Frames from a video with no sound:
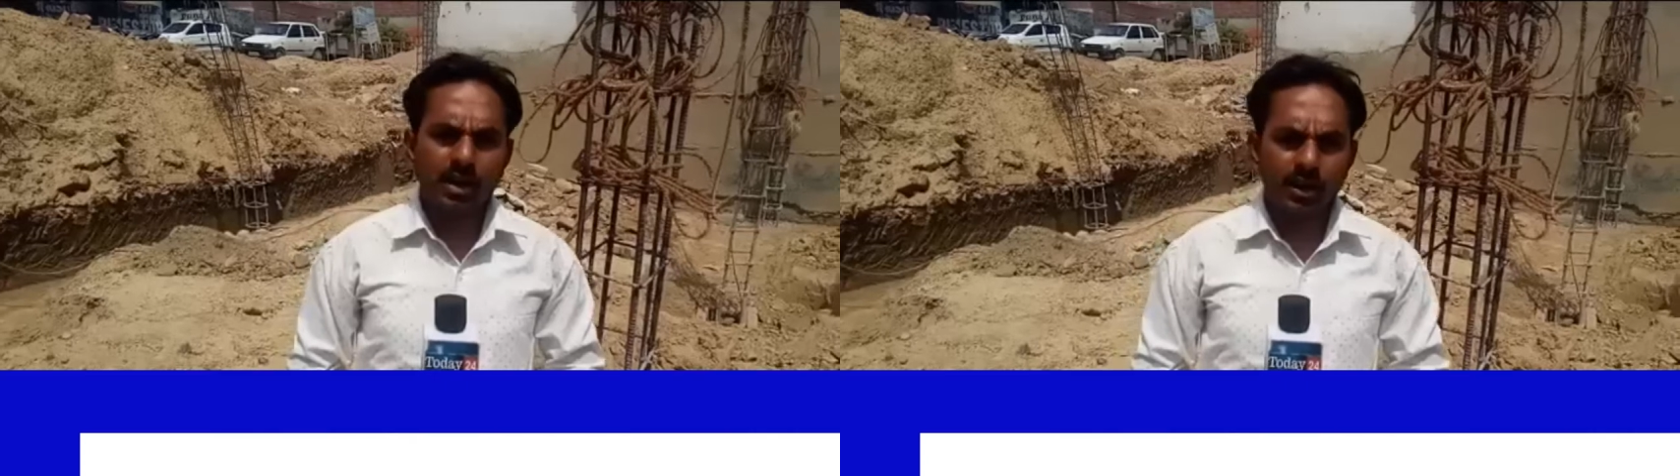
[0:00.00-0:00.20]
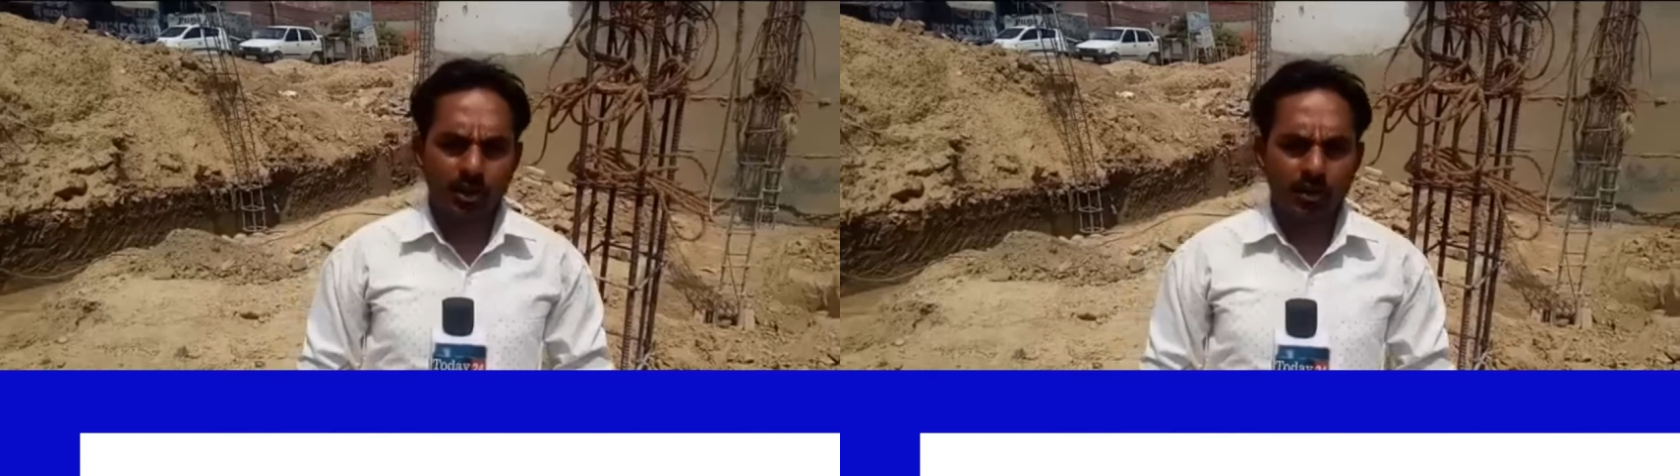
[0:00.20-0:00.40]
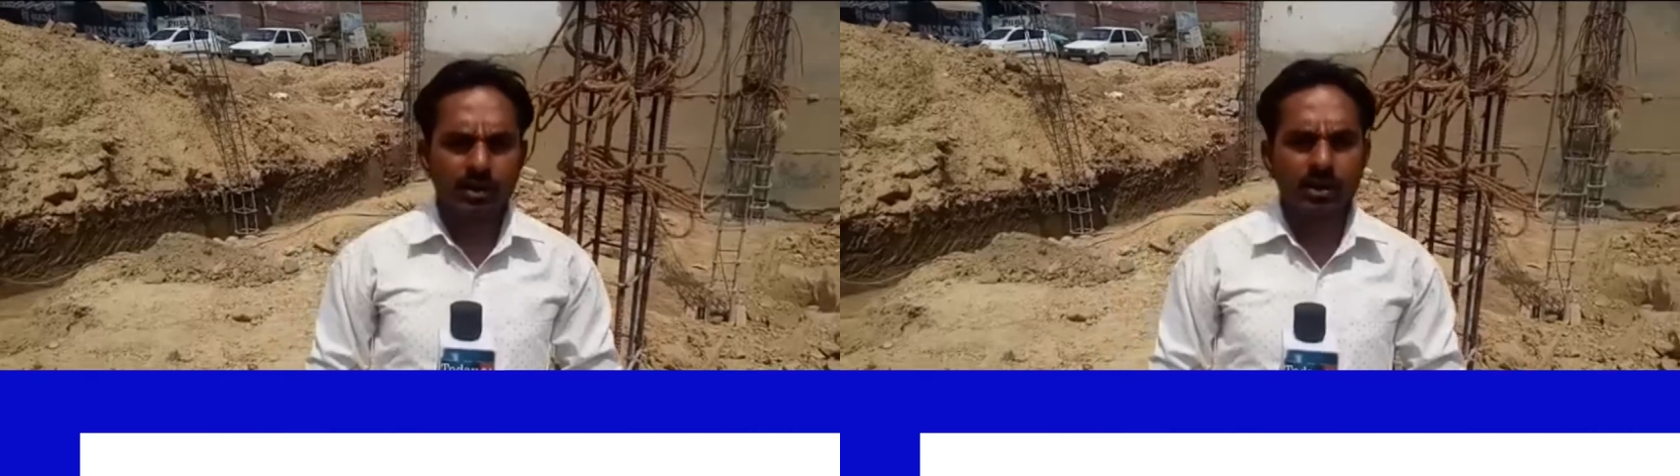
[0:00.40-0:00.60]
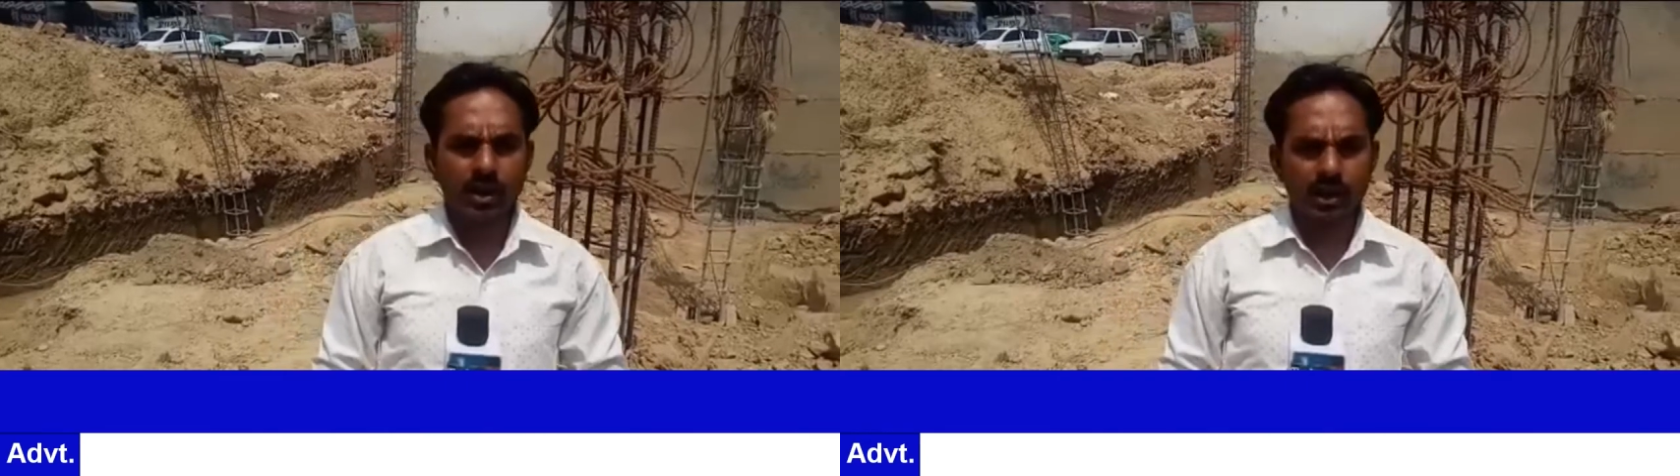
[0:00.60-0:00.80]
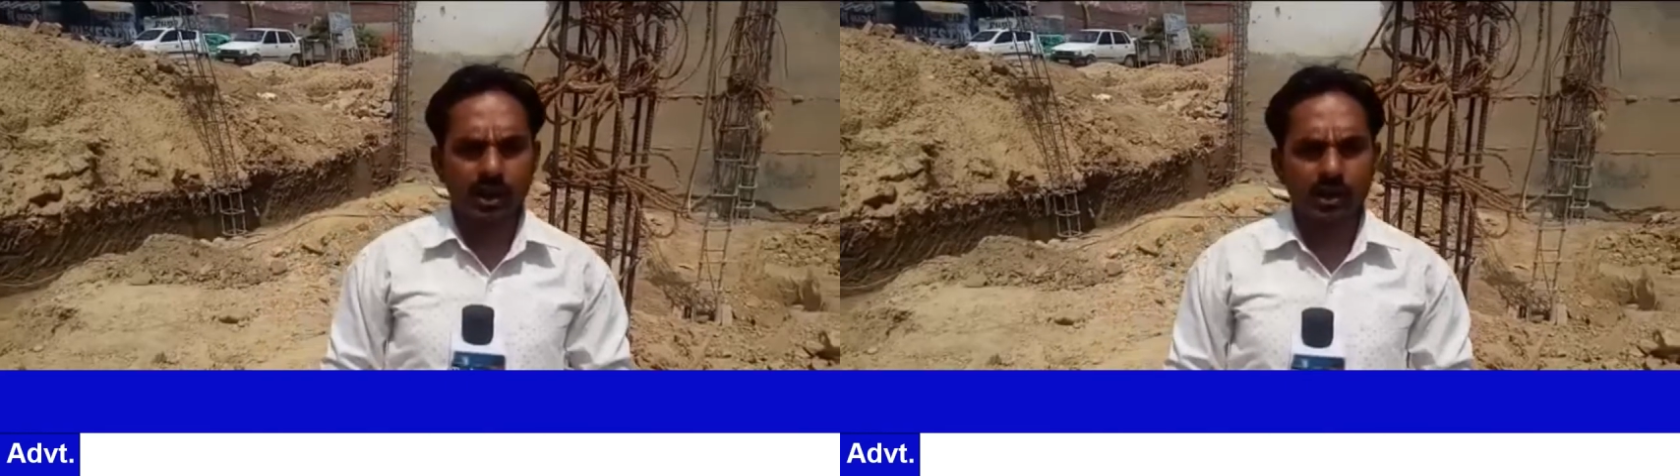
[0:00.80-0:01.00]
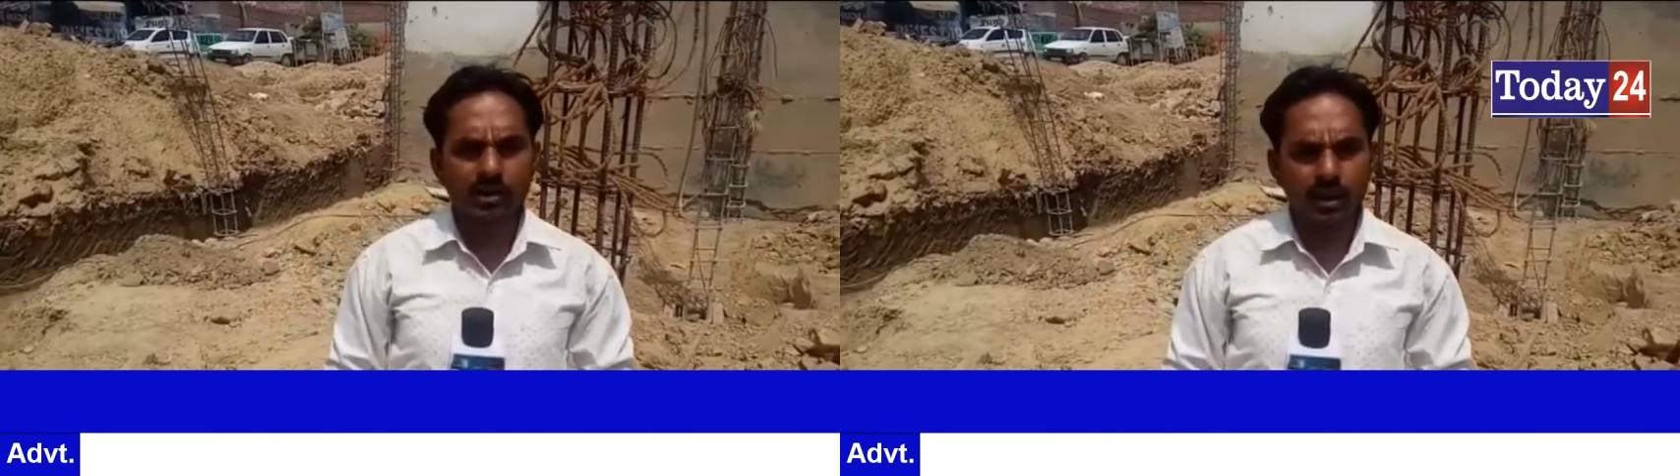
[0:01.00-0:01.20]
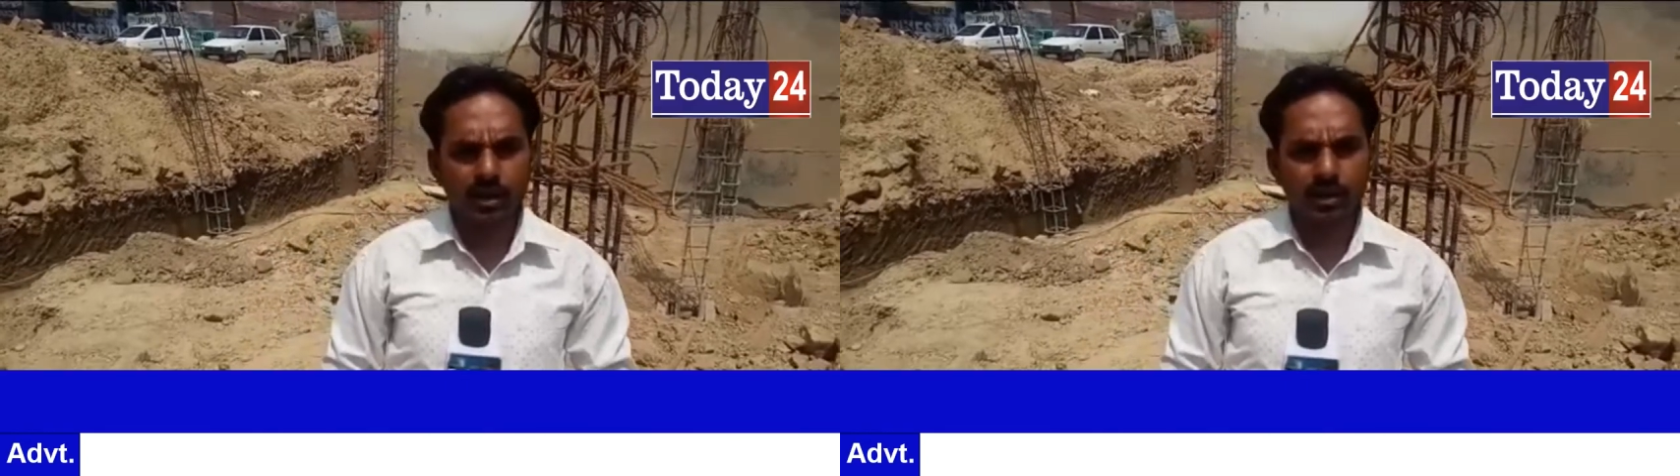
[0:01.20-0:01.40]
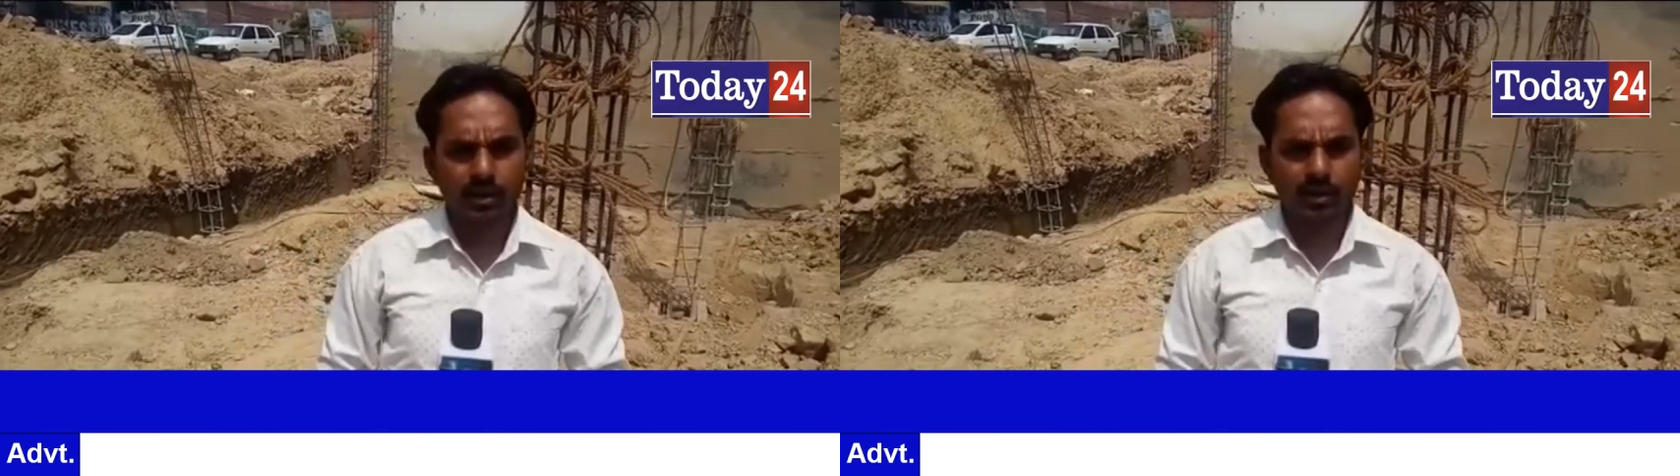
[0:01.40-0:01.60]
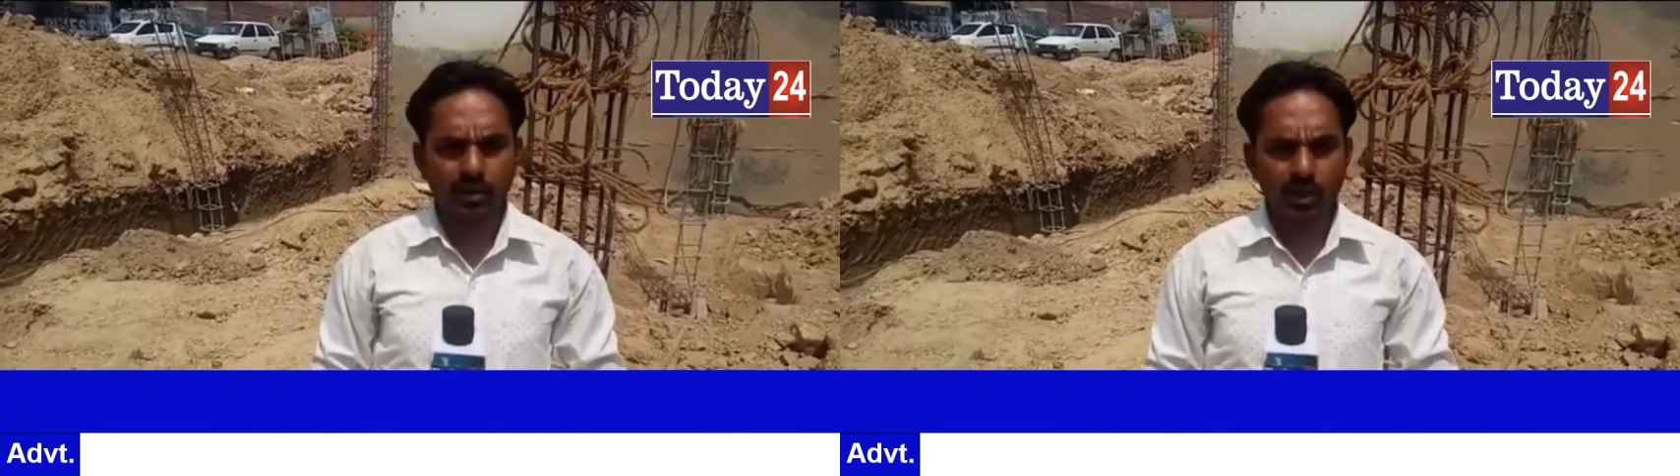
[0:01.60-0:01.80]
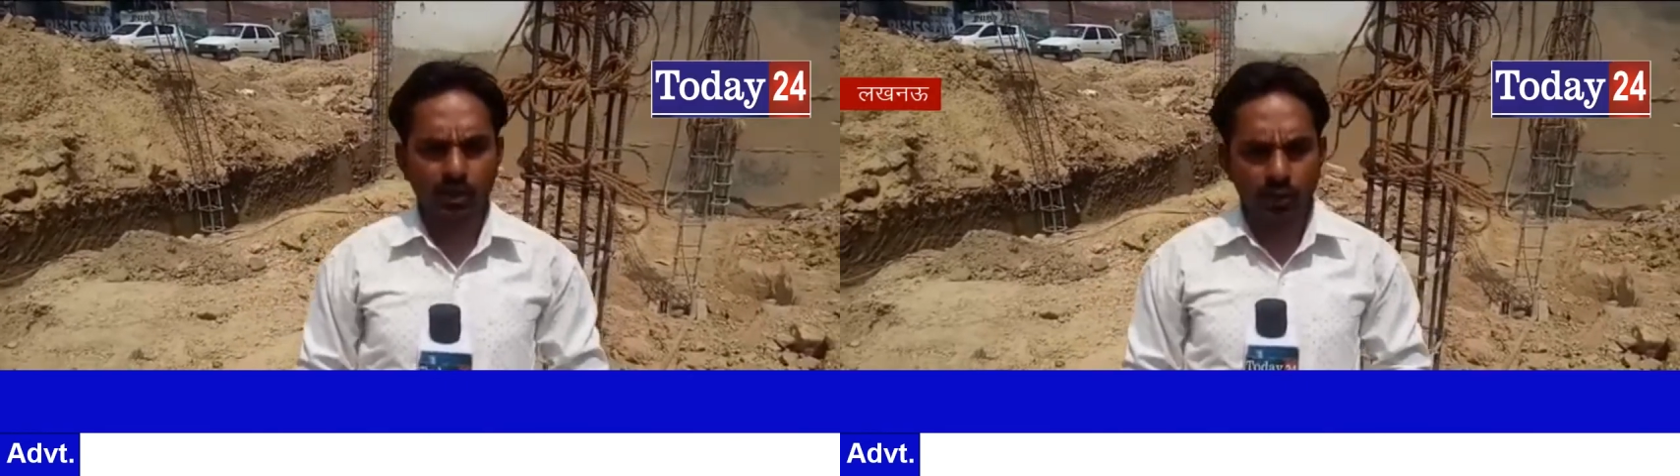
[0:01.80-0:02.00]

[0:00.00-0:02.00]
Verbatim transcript: राजधानी लखनऊ के इंदिरा नगर